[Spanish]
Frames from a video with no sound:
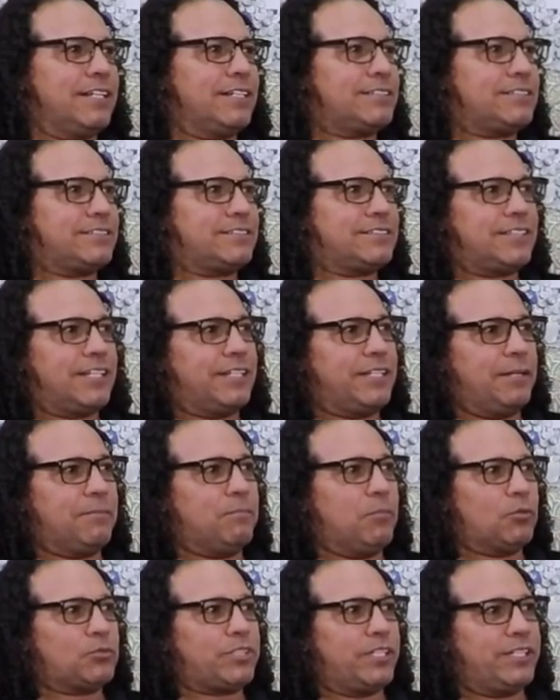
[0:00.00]
salían
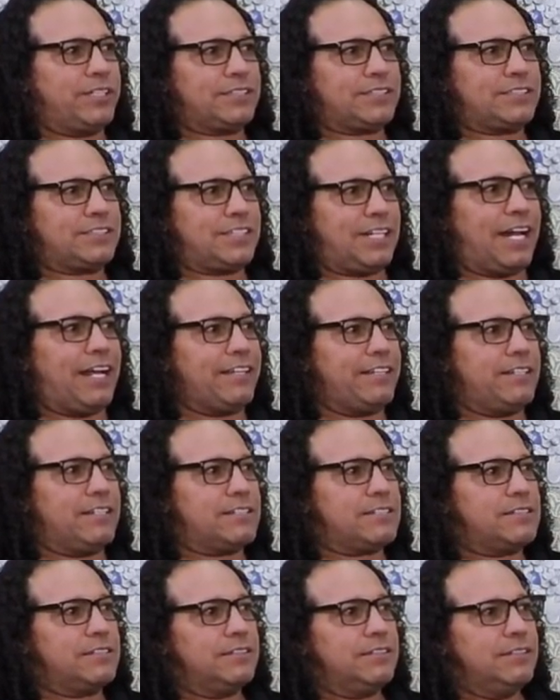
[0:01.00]
voces
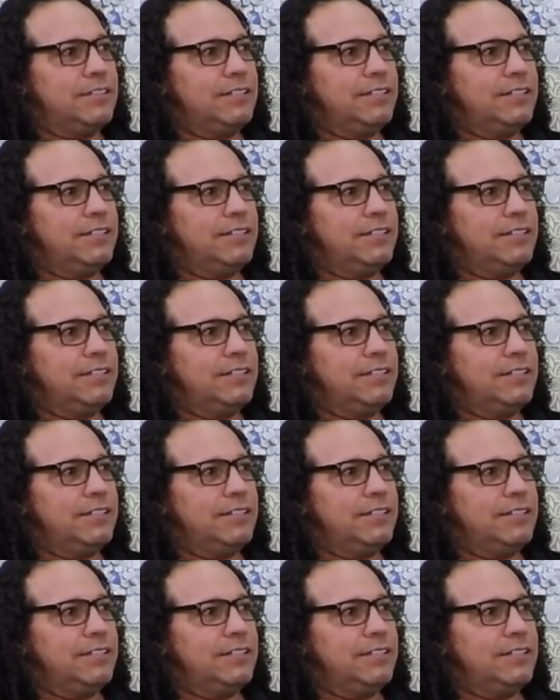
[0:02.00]
extrañas.